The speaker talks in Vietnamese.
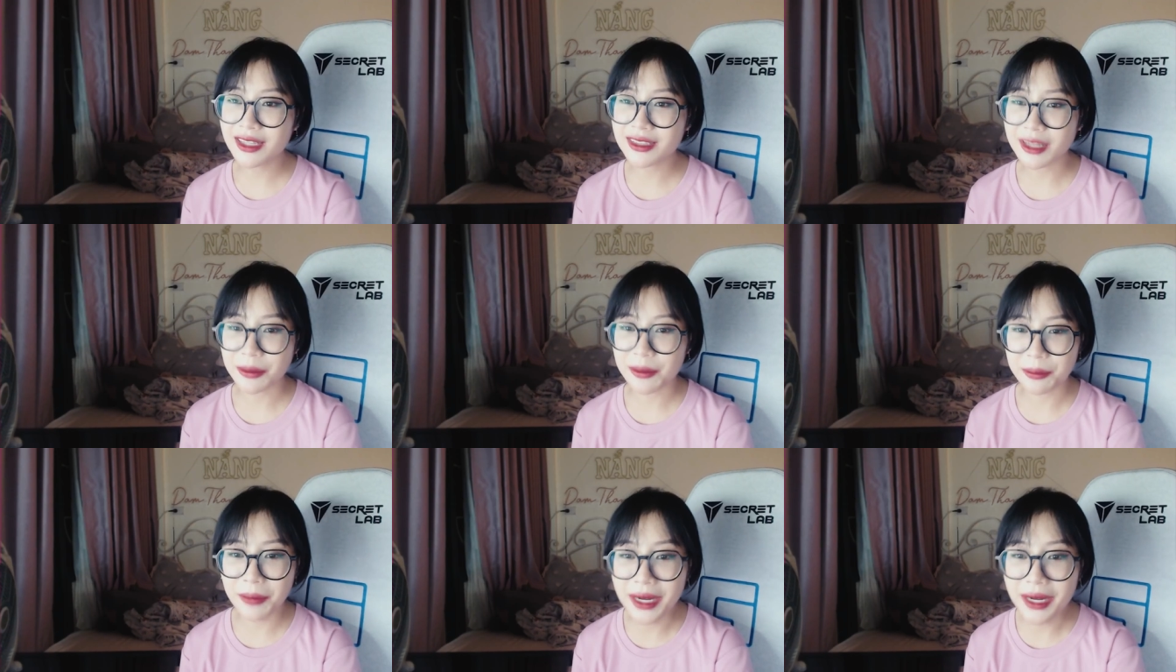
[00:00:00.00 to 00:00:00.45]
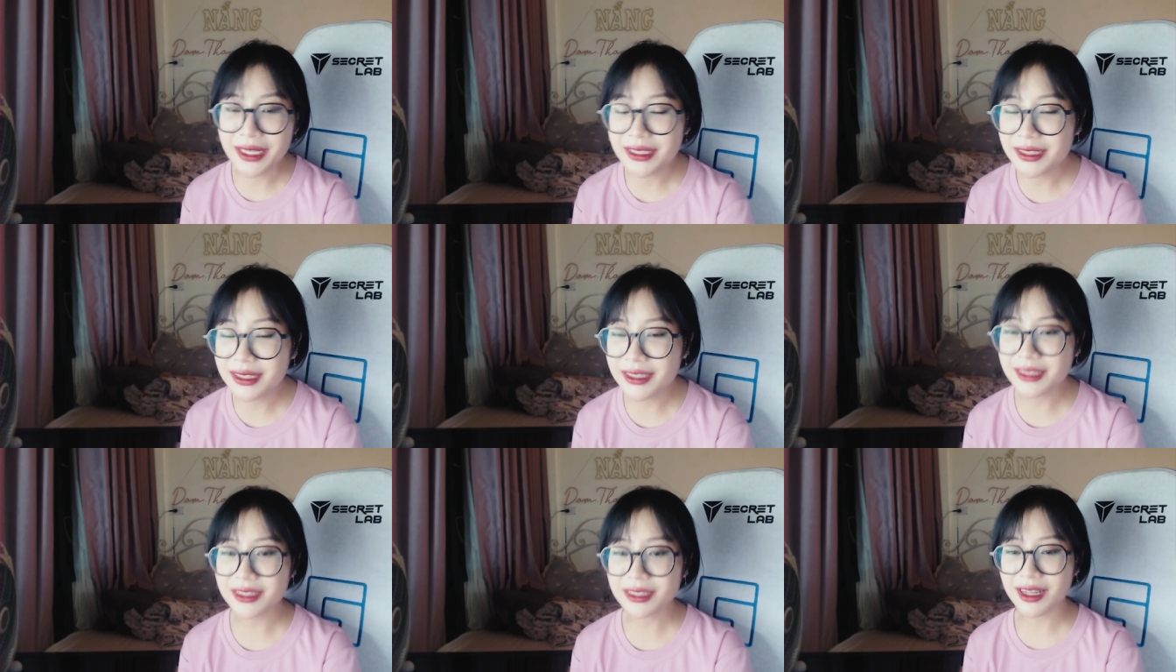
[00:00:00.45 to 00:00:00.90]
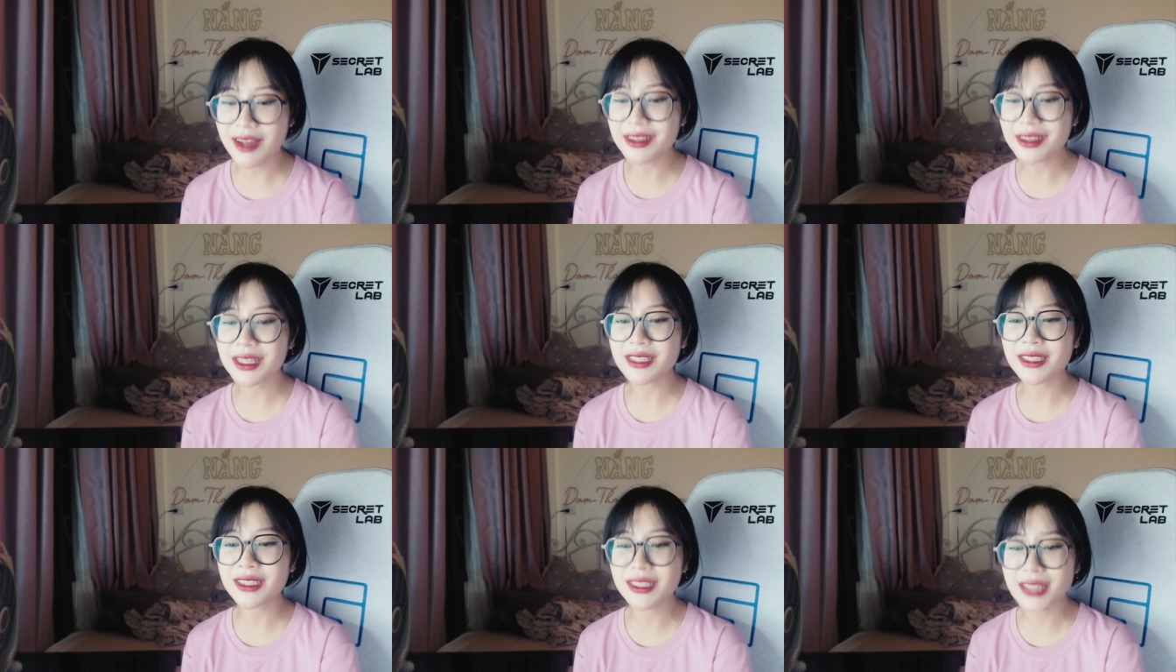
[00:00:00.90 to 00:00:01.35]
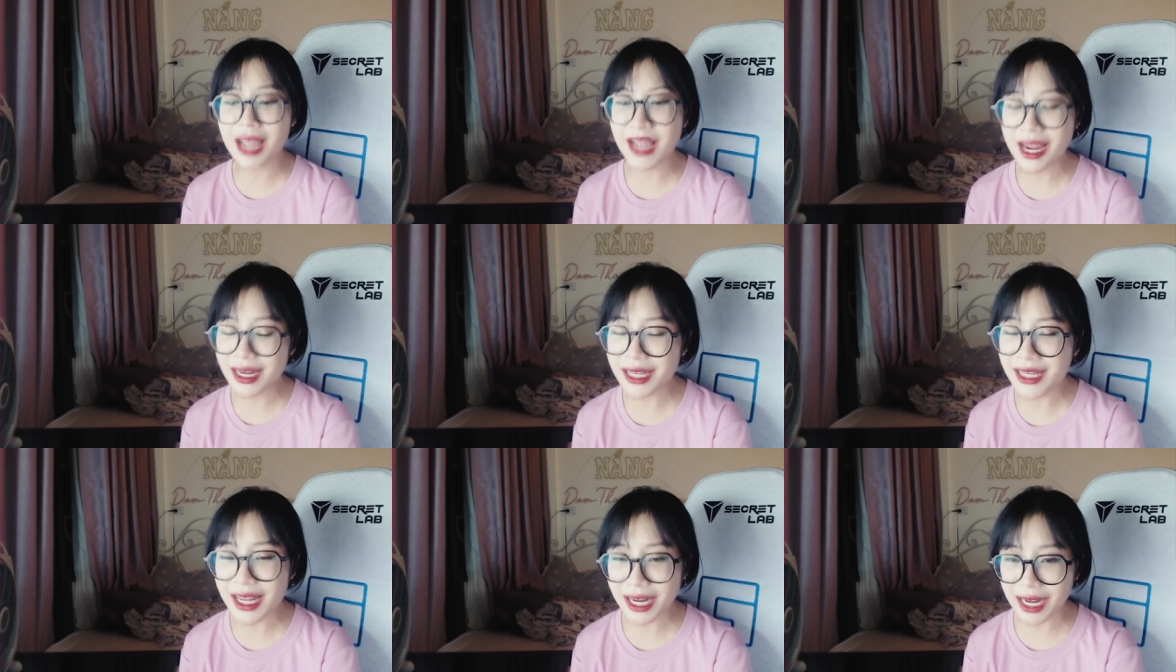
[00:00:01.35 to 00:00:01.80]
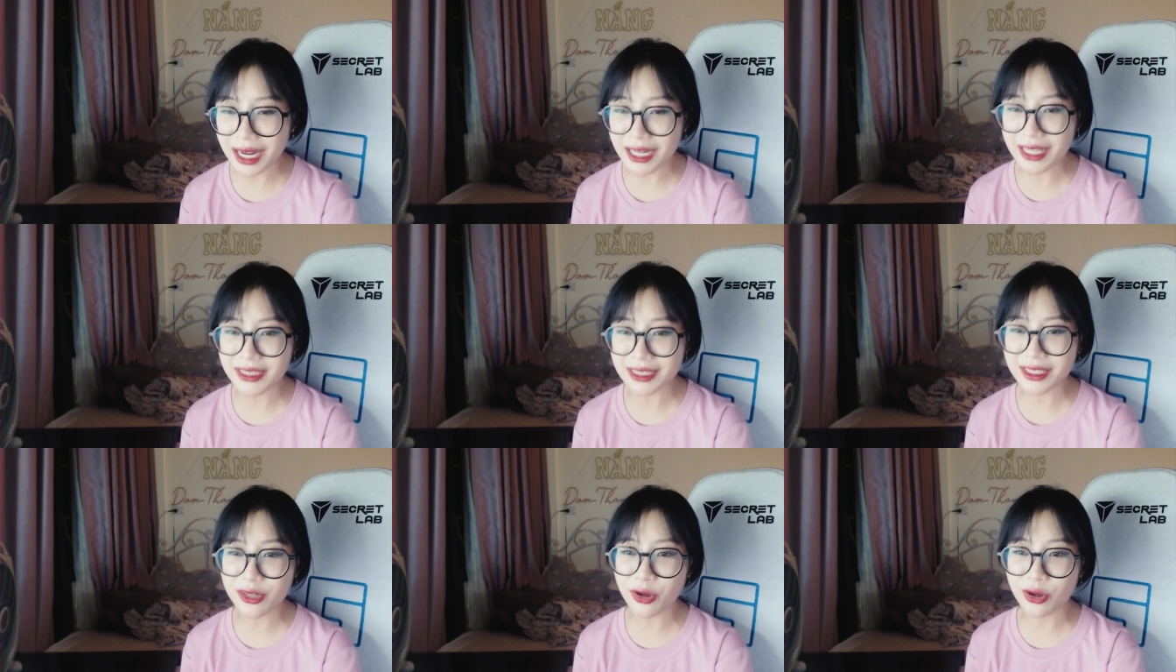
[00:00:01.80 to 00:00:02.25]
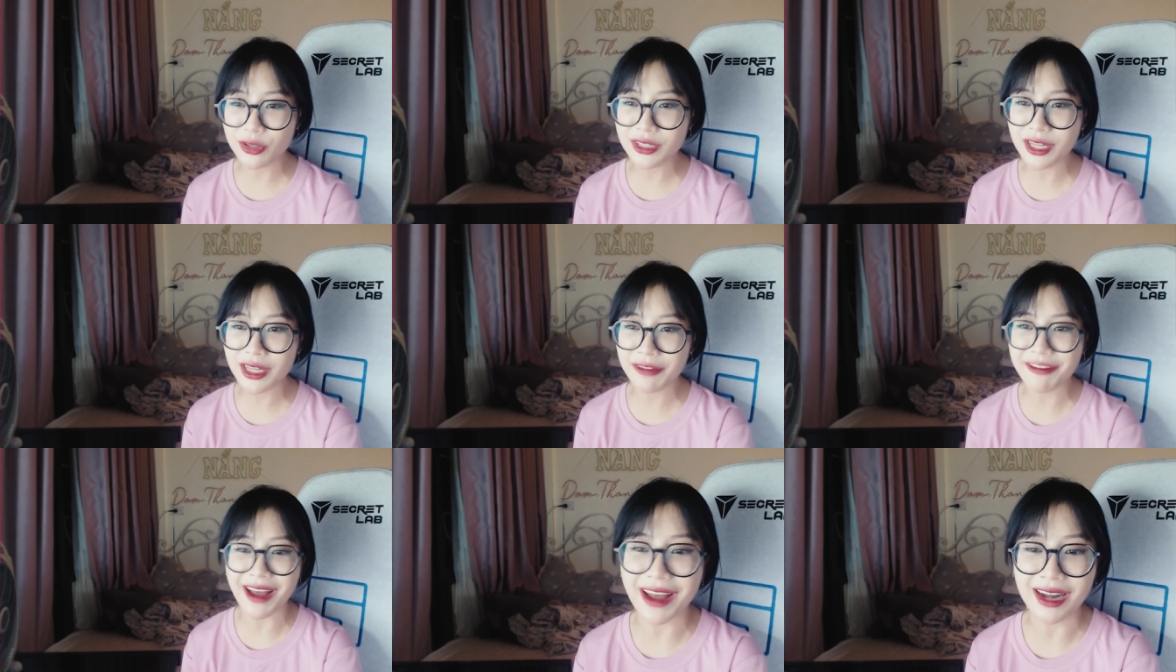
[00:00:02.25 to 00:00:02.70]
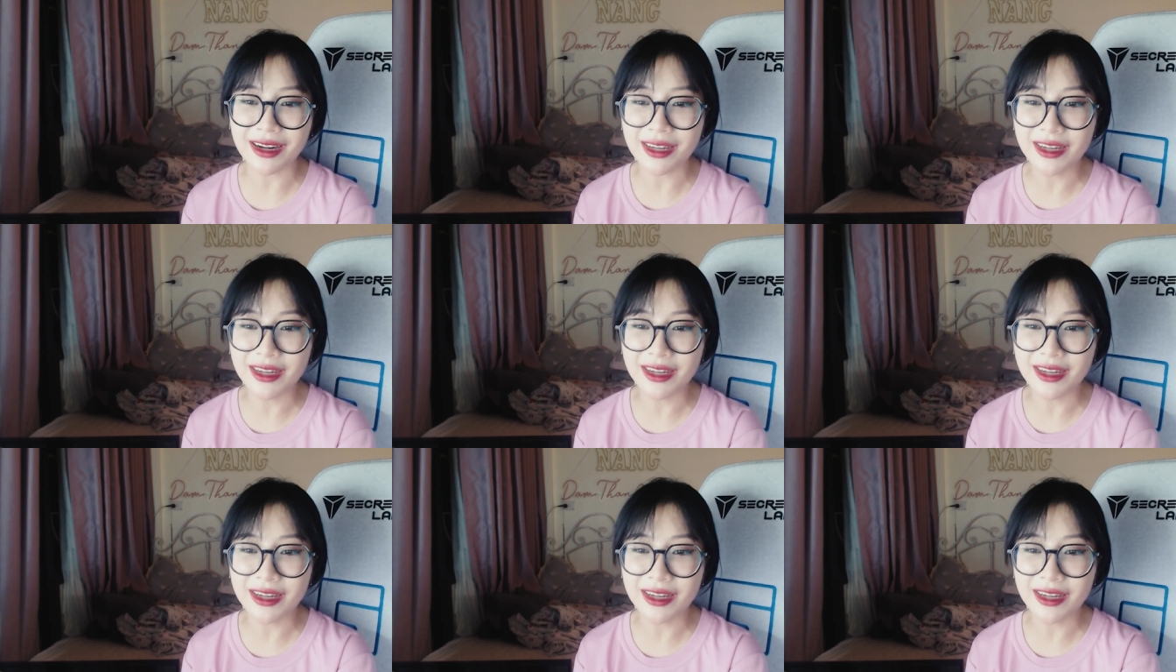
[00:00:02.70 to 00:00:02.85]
giật mình hơi gì gì đấy đại khái là sẽ có những cái phản